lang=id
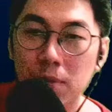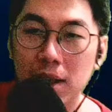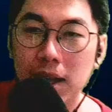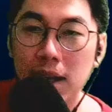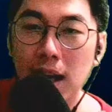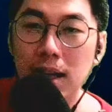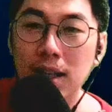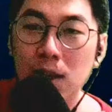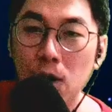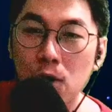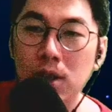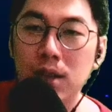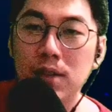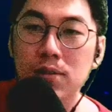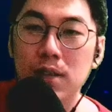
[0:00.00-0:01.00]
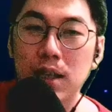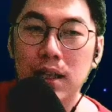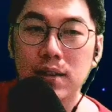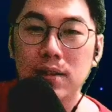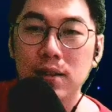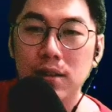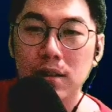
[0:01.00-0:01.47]
ya, lagi hoki gue.
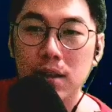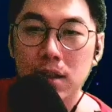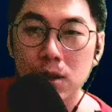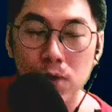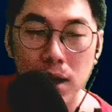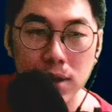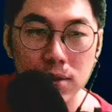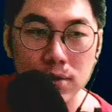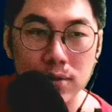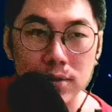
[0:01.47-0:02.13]
Dua yuk,